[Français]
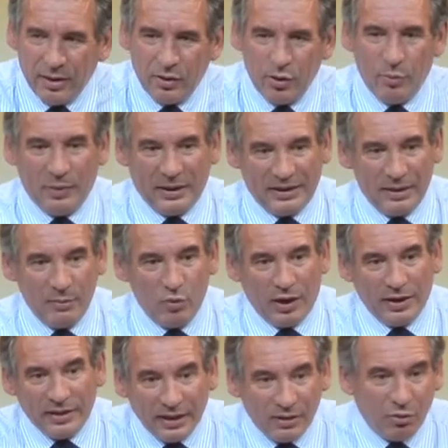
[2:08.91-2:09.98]
le
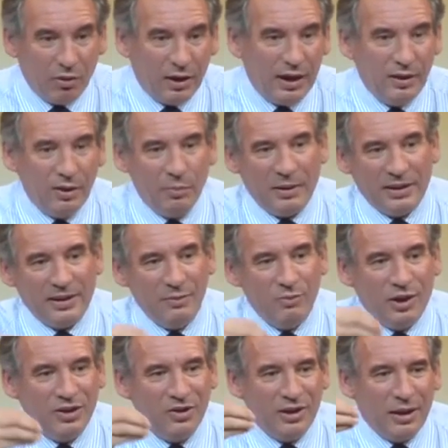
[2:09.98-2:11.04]
patrimoine naturel, le
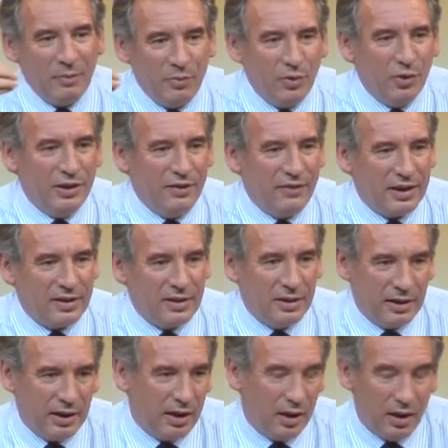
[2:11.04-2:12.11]
patrimoine de la
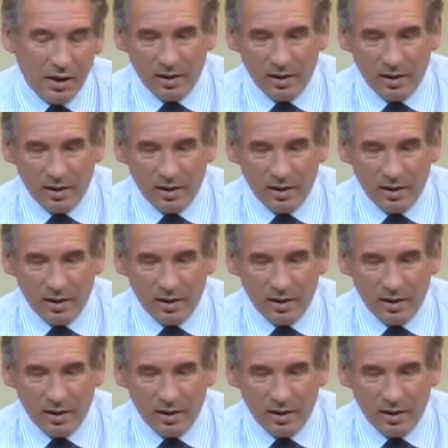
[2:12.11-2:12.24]
biodiversité.